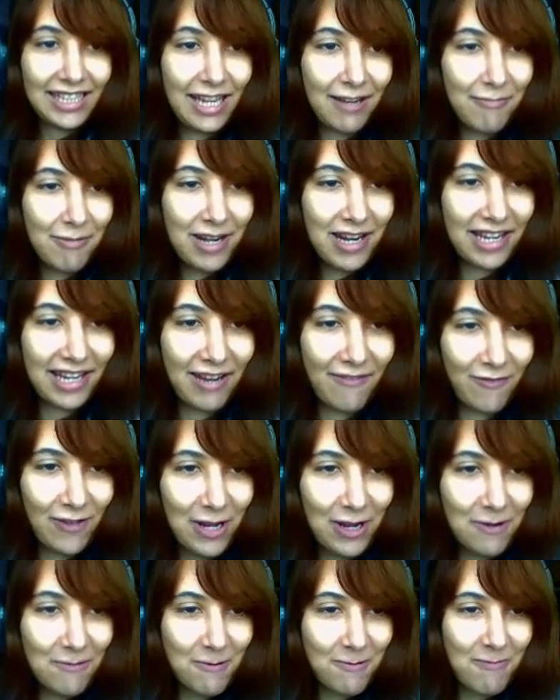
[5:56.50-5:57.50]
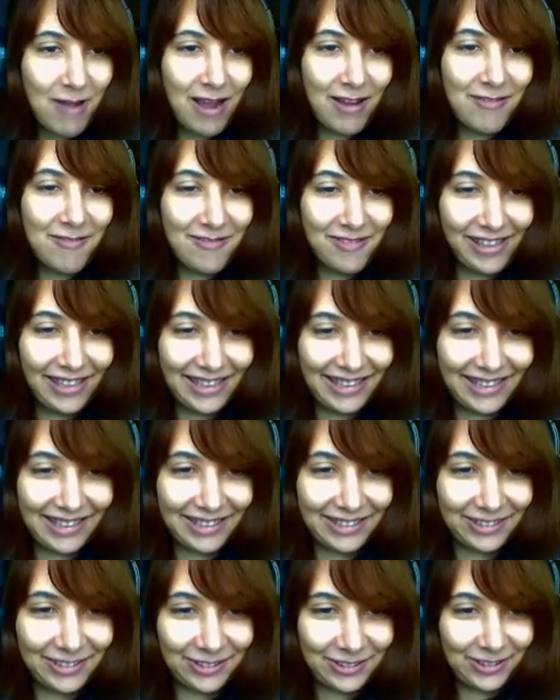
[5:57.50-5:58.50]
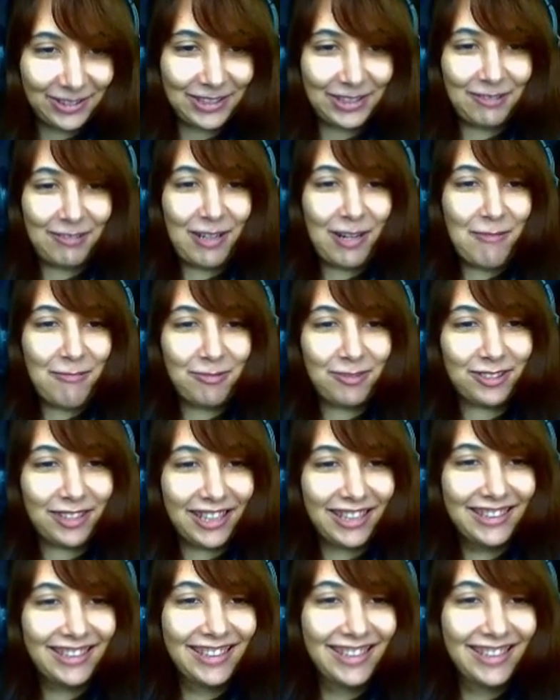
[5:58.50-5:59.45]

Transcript: Ya, pero es que Efraín como mano un crítico todo se va a la puta.